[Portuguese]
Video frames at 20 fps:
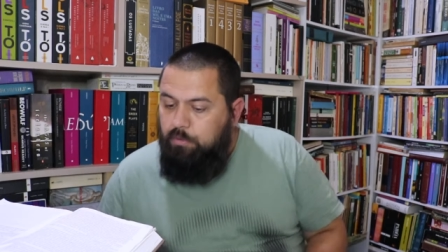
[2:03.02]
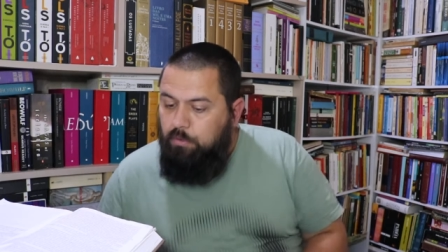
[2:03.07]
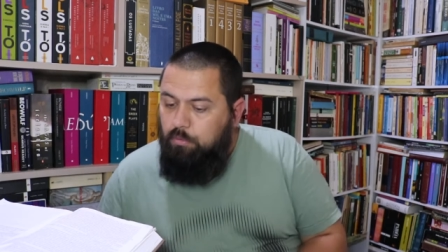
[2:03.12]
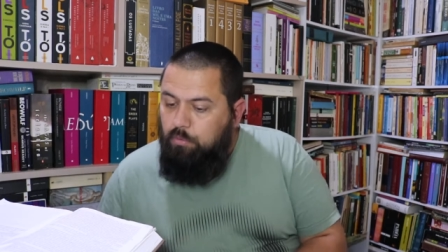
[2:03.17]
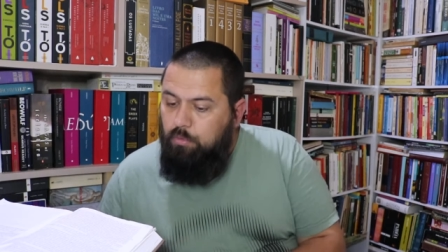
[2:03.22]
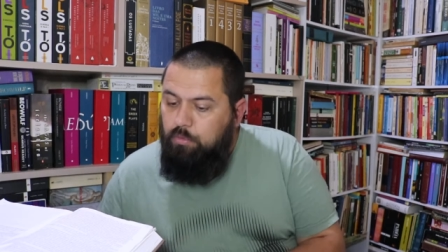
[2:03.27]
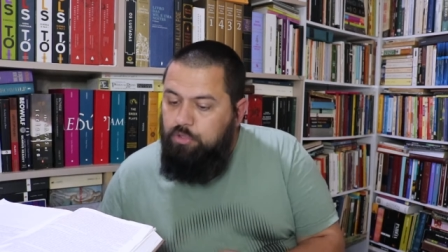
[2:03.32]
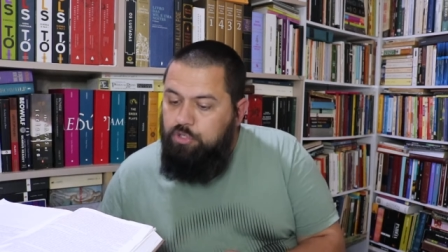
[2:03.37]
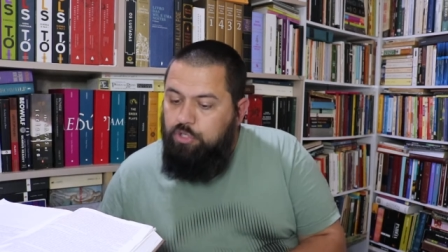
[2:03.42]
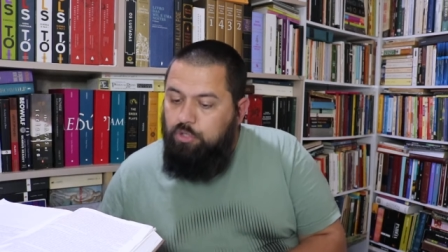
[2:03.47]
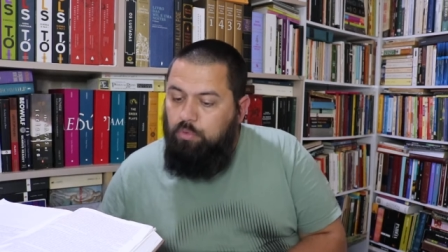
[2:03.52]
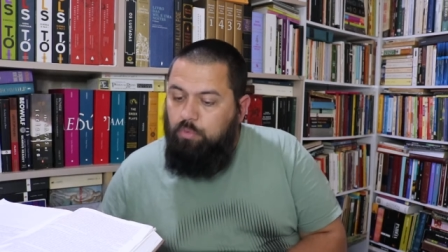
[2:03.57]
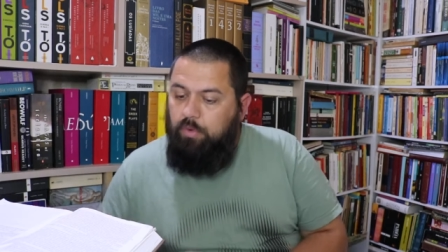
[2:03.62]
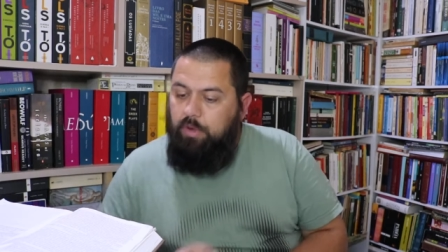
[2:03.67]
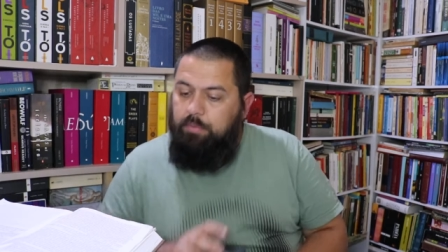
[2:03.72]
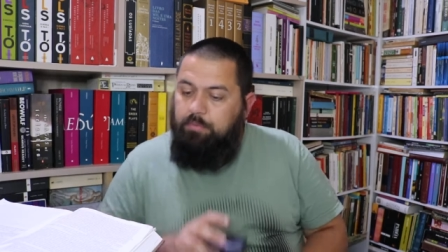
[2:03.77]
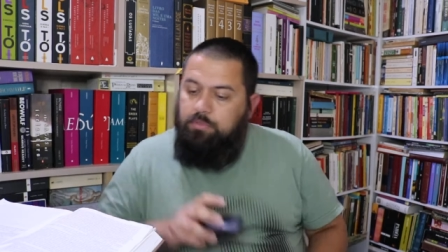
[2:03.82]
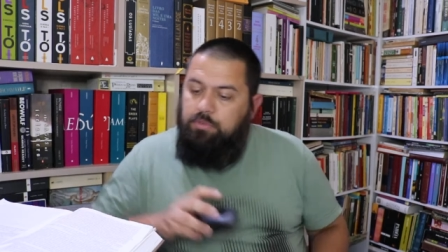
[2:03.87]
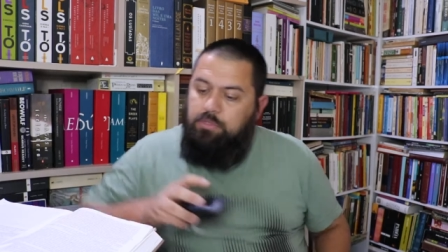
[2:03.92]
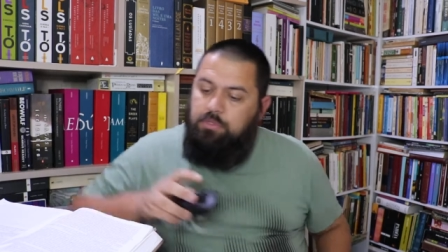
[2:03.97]
então
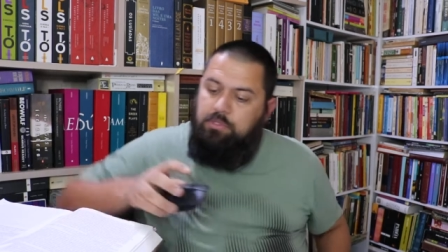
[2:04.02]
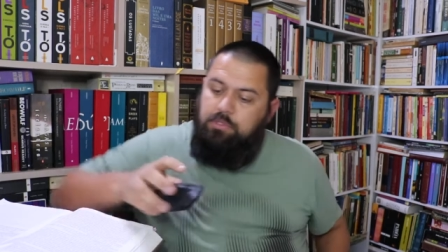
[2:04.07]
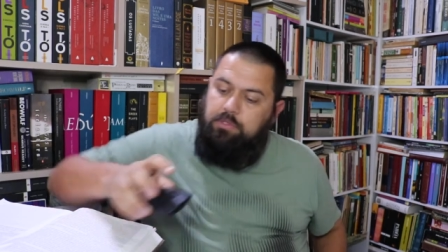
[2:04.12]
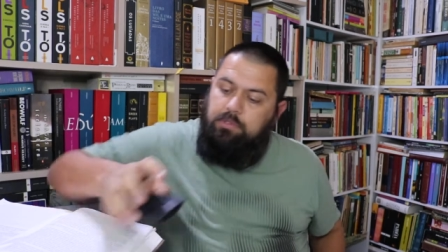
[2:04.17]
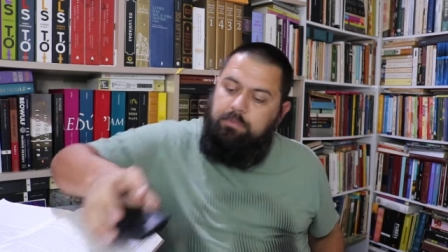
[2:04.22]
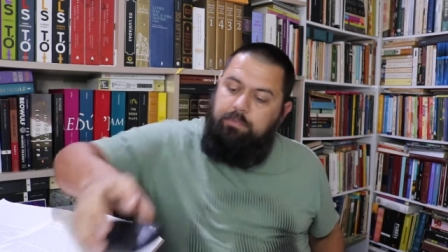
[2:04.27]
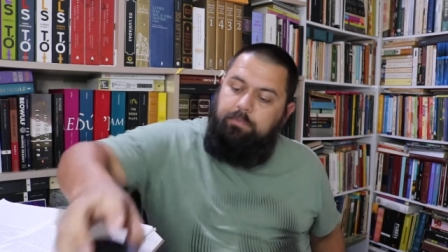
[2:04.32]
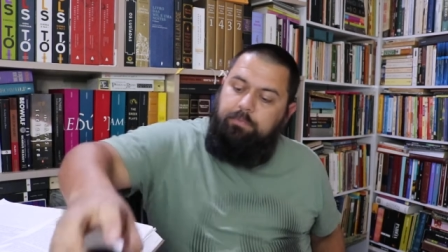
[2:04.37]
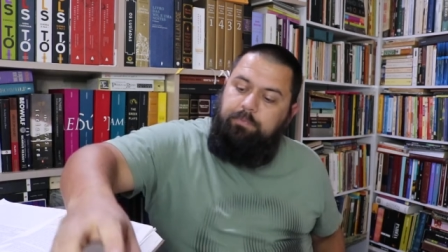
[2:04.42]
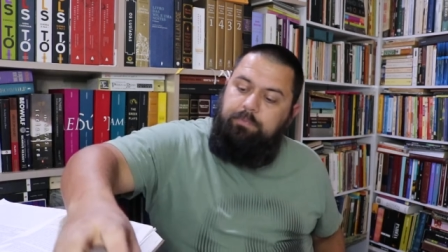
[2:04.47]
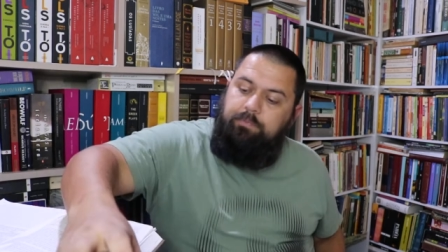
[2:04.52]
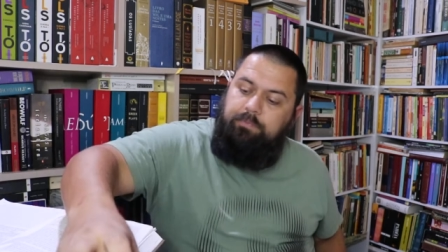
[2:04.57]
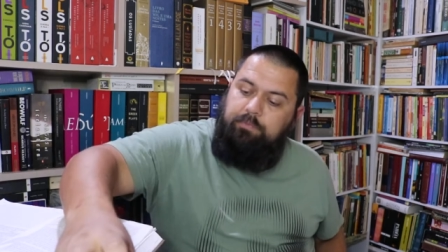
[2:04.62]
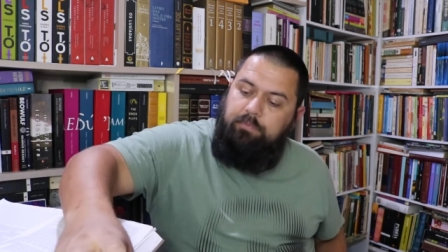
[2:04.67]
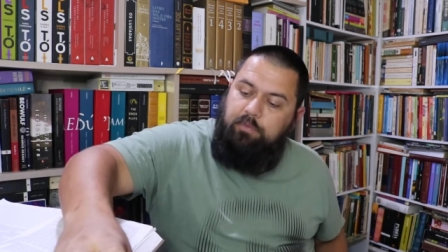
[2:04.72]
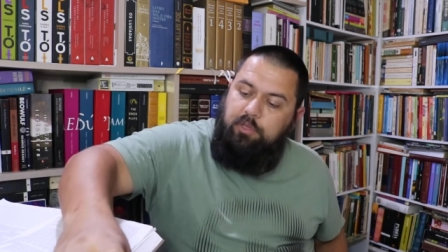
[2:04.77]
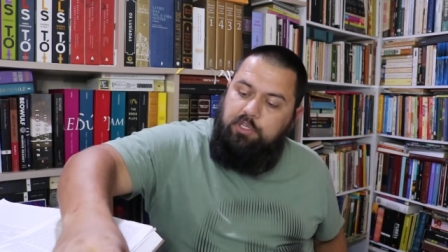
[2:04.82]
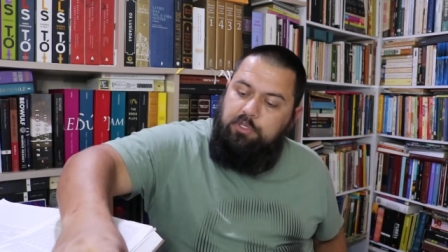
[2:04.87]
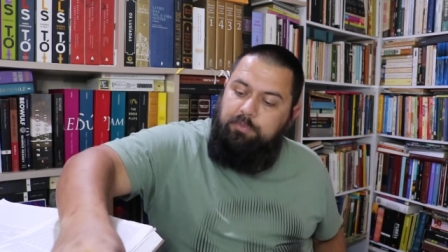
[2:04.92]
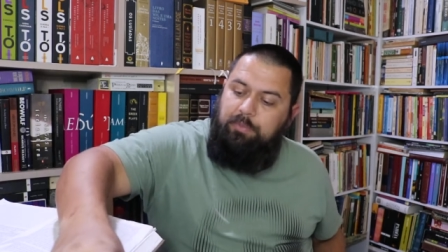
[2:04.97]
continuemos.
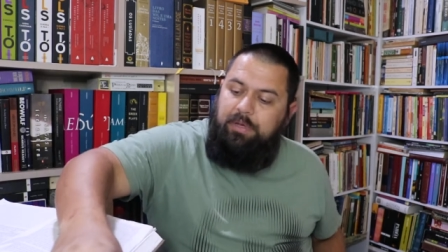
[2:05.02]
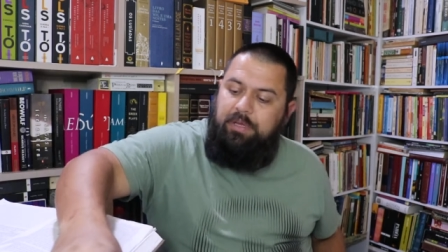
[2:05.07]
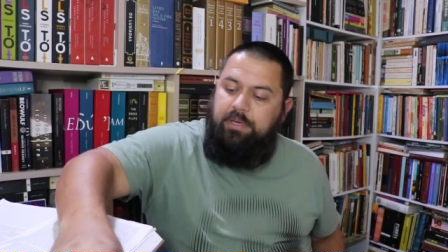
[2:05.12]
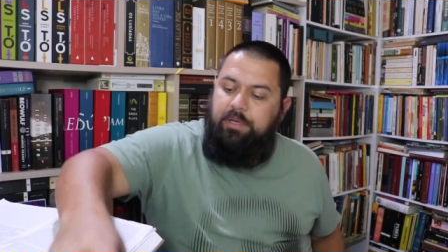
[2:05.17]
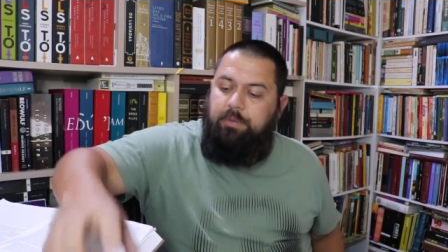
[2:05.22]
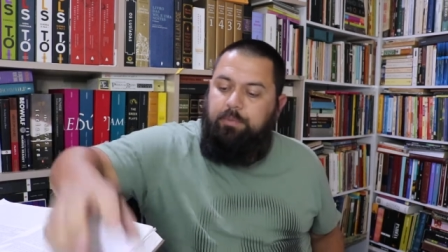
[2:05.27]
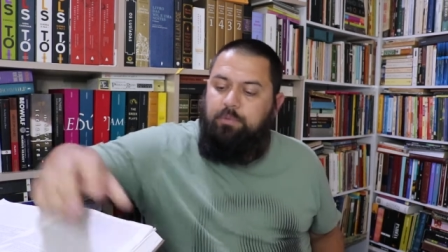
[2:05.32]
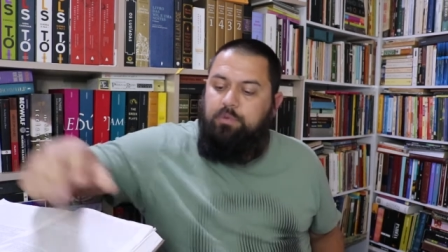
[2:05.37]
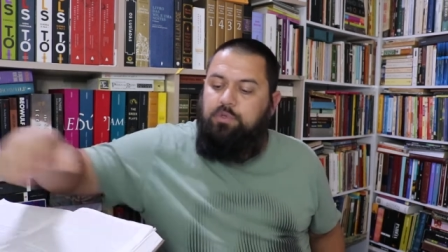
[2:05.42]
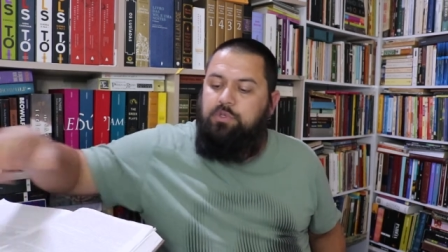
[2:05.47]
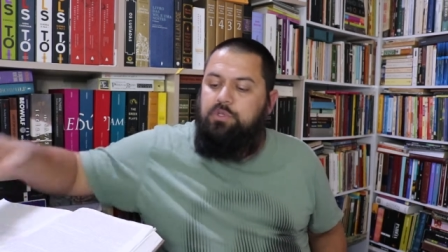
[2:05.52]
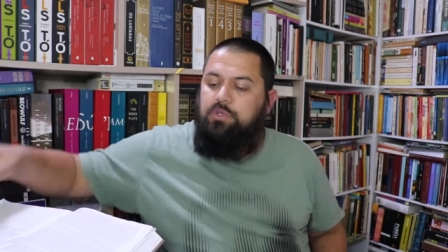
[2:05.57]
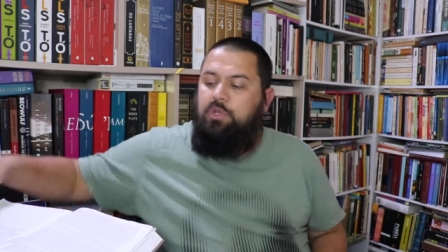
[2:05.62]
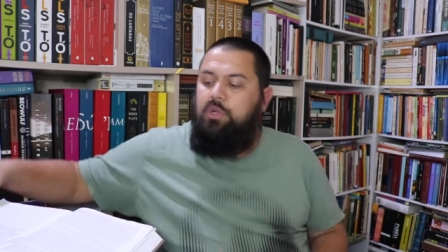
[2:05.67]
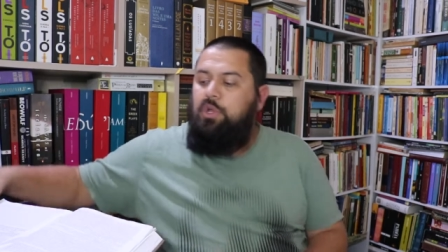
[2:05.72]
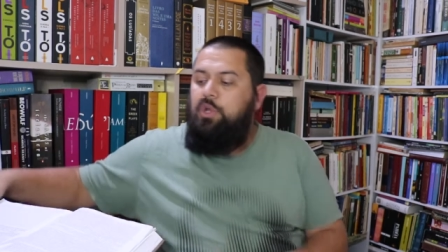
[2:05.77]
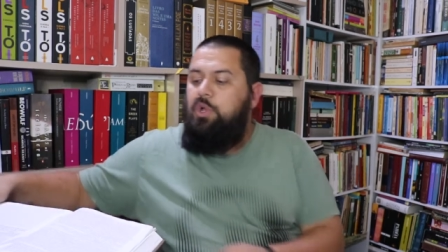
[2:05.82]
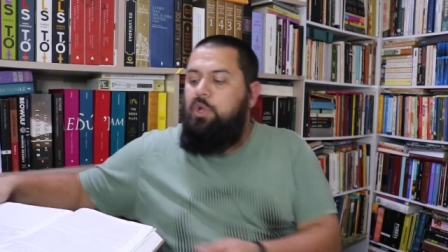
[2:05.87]
Nós paramos